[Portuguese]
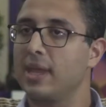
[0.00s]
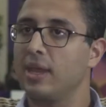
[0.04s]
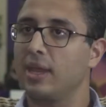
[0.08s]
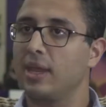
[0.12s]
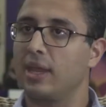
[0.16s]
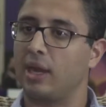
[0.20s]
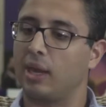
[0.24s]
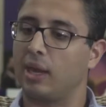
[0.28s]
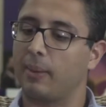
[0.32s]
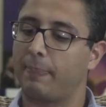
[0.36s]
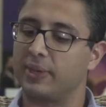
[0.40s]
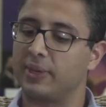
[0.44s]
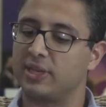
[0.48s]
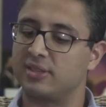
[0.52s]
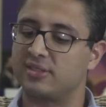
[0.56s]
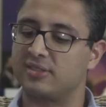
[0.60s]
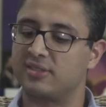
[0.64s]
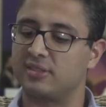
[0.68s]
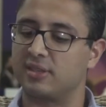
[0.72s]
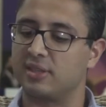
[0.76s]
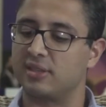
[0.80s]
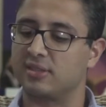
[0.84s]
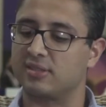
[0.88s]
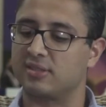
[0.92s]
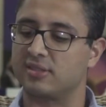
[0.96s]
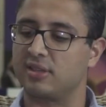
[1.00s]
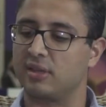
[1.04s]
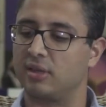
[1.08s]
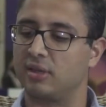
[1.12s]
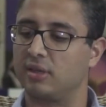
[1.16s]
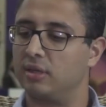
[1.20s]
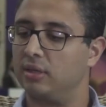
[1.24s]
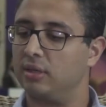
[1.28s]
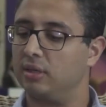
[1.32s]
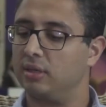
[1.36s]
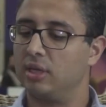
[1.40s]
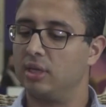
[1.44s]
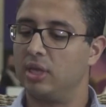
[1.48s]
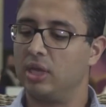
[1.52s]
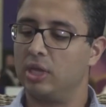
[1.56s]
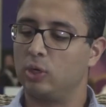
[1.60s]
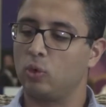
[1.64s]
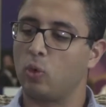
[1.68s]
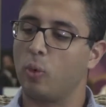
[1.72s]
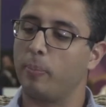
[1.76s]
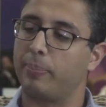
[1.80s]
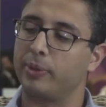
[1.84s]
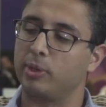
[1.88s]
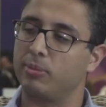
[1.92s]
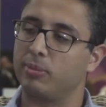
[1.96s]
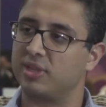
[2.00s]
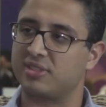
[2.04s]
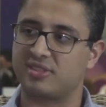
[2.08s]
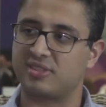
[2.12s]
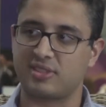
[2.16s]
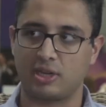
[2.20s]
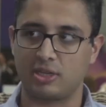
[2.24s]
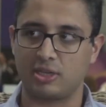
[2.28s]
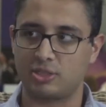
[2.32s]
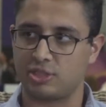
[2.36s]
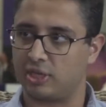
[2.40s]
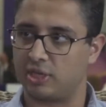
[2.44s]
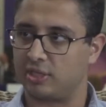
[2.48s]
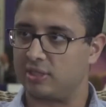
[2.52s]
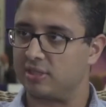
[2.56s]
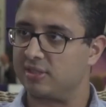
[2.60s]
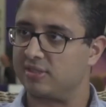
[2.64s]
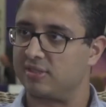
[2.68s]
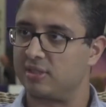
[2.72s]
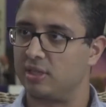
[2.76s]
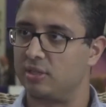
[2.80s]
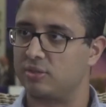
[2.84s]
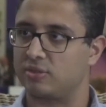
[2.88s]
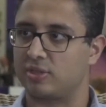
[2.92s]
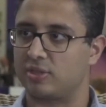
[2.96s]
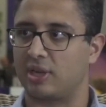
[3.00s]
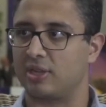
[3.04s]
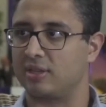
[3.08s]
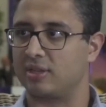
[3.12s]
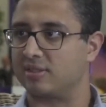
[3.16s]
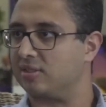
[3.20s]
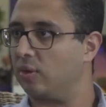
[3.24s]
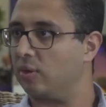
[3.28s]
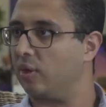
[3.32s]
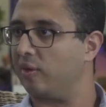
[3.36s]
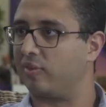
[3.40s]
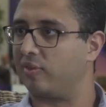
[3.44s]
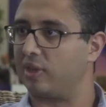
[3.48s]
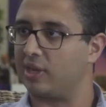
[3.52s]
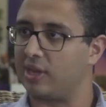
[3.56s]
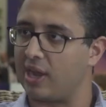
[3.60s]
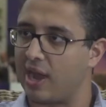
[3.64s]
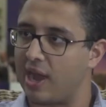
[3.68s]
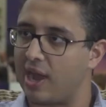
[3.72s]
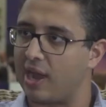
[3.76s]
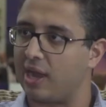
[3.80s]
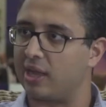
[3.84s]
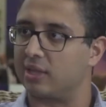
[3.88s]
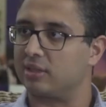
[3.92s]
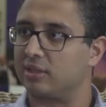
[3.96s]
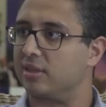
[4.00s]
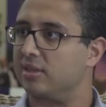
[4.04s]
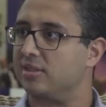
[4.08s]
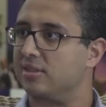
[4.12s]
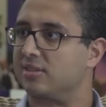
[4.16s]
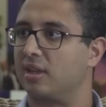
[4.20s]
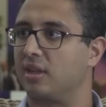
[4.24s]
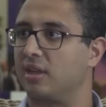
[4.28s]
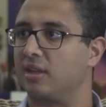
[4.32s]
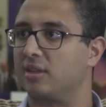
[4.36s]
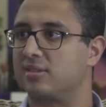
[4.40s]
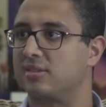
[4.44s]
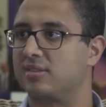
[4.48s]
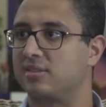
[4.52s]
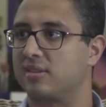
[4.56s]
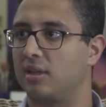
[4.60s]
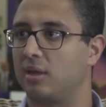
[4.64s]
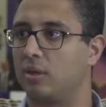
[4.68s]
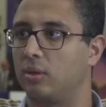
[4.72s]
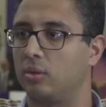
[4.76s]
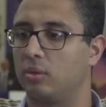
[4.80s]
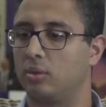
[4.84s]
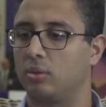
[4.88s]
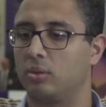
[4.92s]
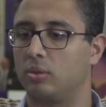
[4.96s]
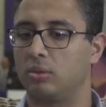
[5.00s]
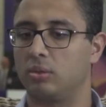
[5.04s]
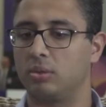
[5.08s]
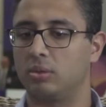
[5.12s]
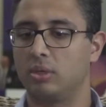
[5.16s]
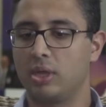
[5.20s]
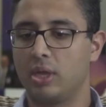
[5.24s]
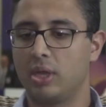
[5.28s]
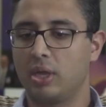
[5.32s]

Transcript: ela precisa cumprir uma série de requisitos elas são avaliadas elas são